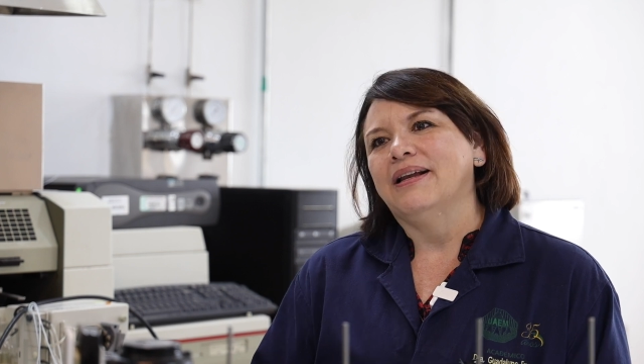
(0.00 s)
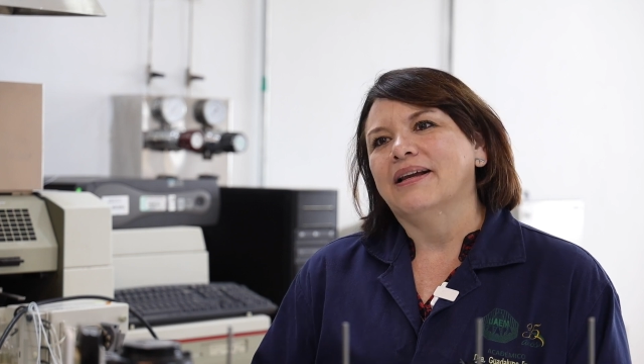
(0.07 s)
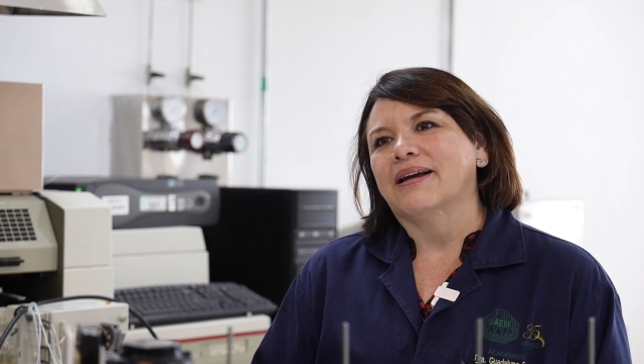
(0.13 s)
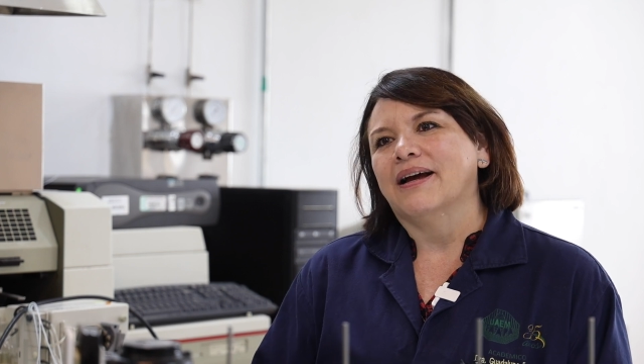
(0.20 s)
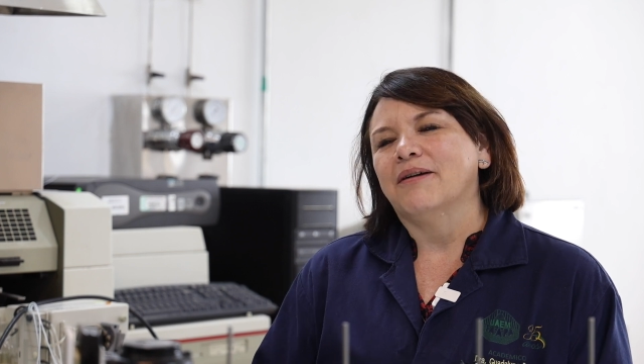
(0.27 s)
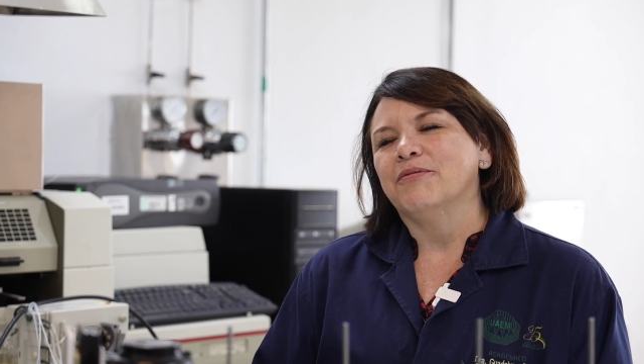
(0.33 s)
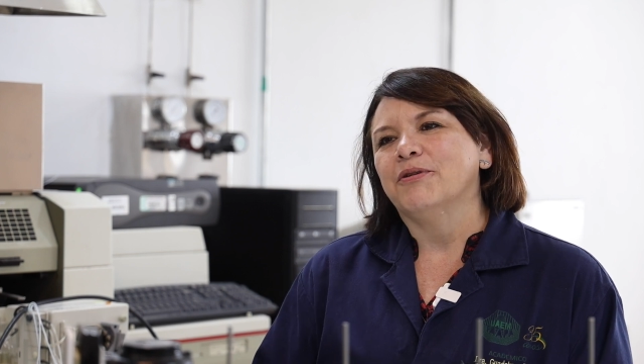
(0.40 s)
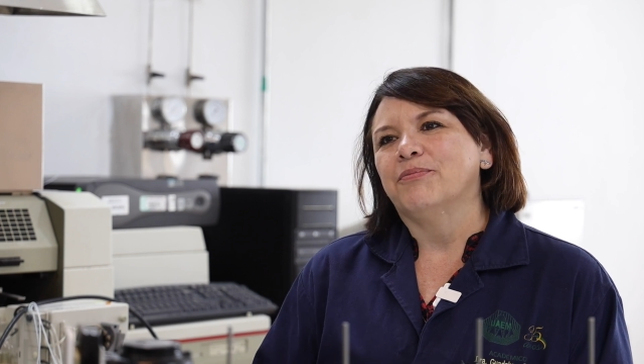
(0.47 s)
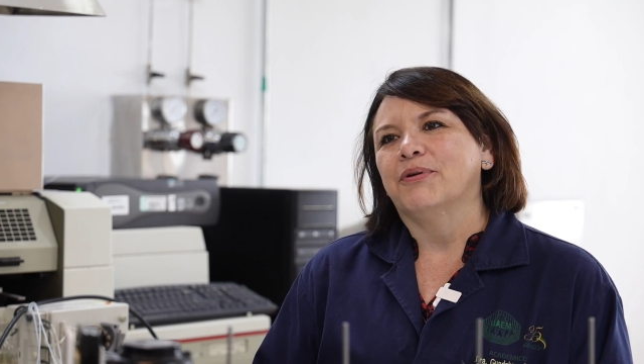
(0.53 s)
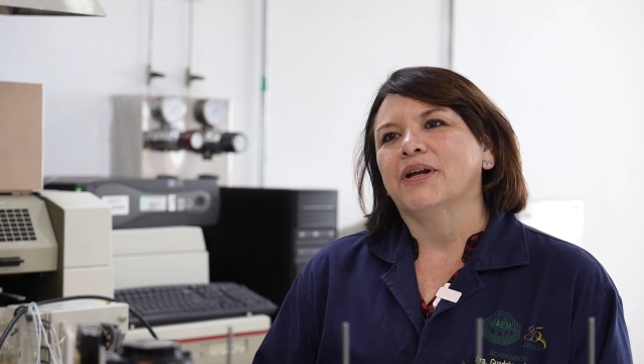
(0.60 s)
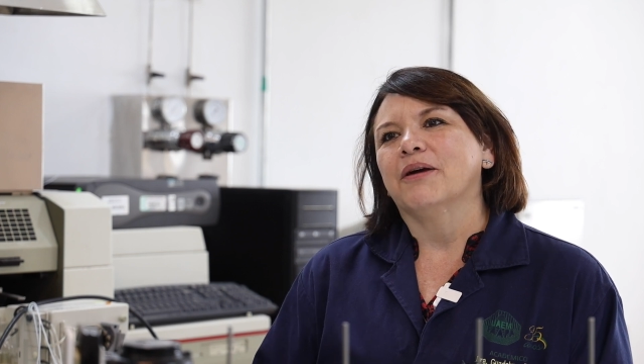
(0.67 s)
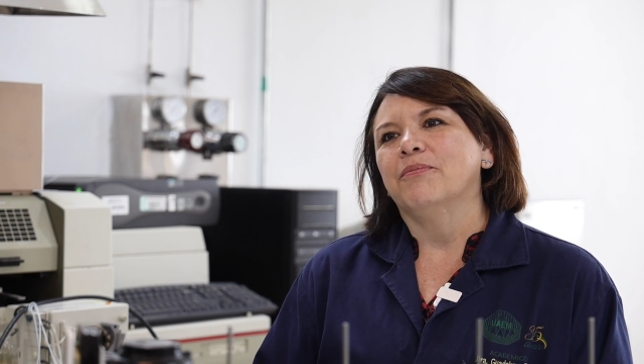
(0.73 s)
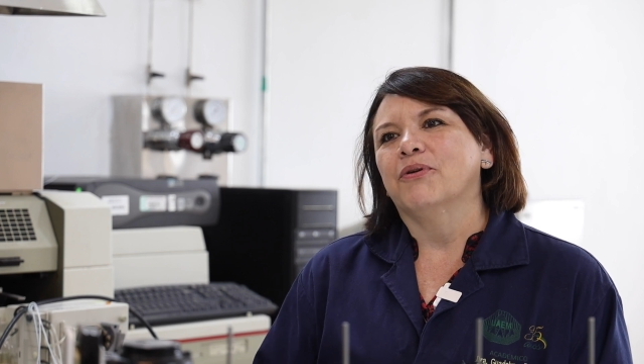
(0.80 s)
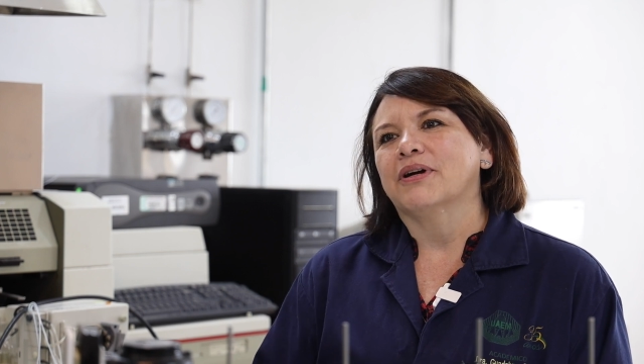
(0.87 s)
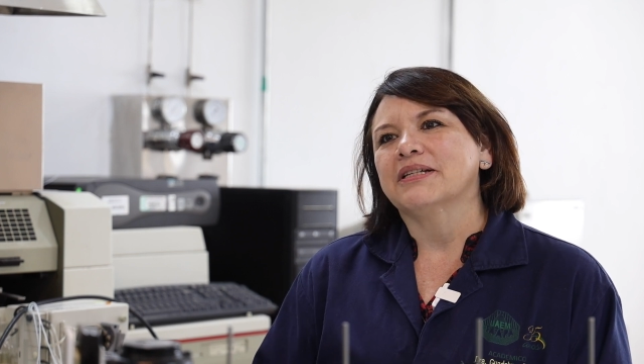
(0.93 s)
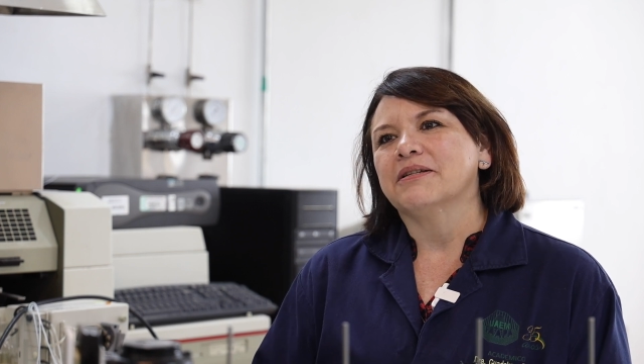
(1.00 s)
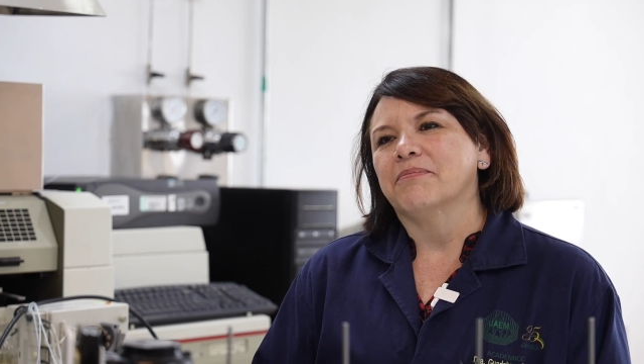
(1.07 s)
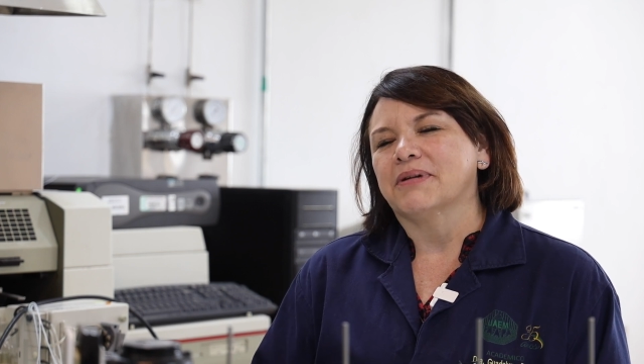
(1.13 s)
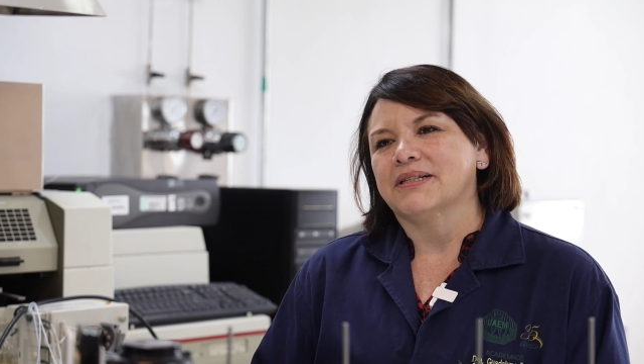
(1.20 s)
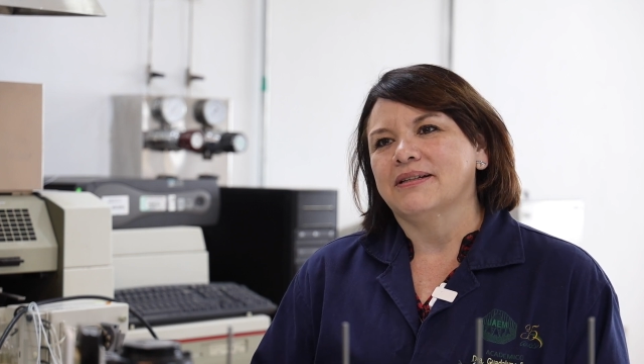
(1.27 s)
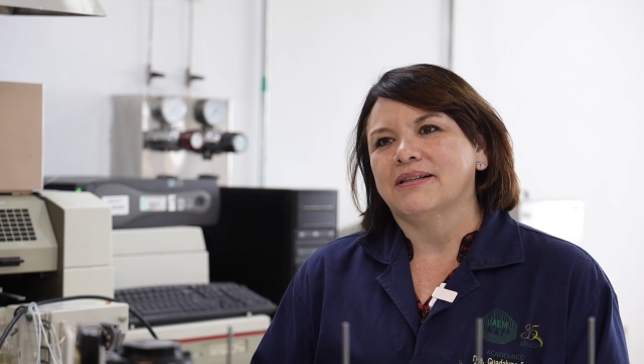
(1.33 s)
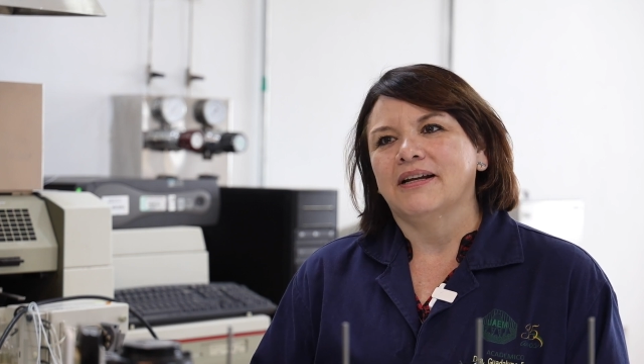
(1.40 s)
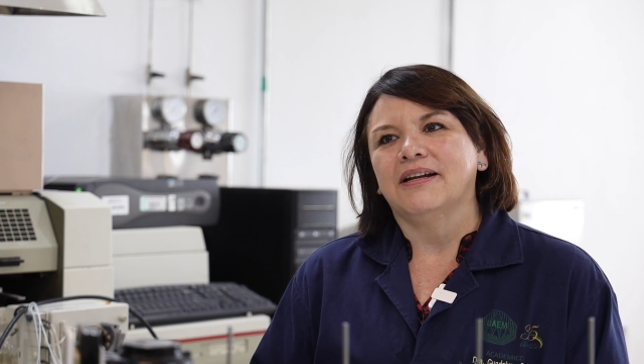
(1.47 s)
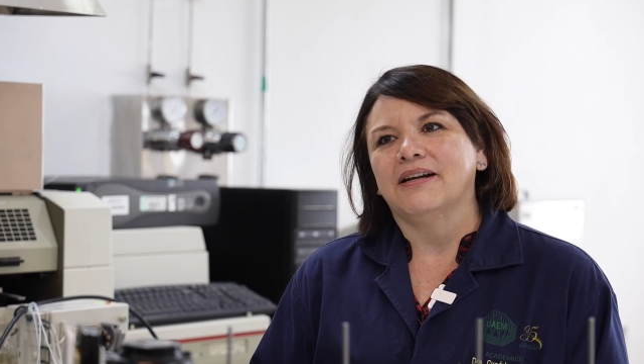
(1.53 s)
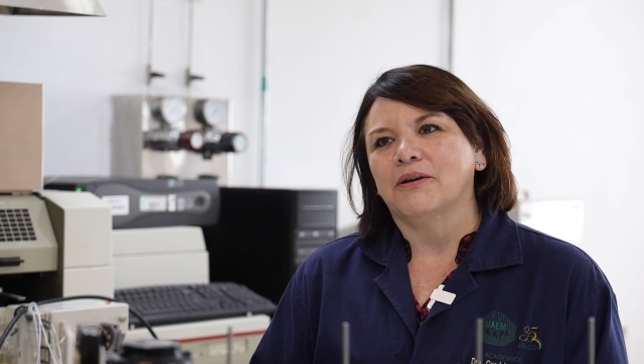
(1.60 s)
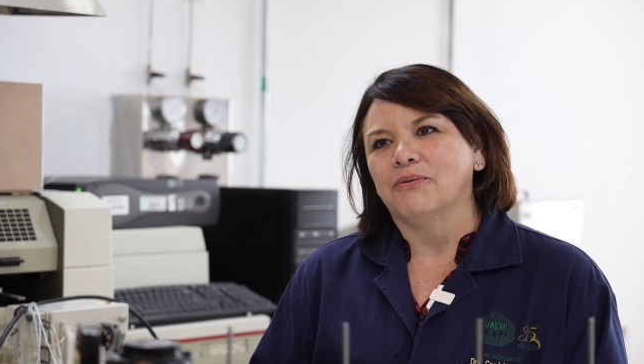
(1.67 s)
el cambio, por ejemplo, que se presentan en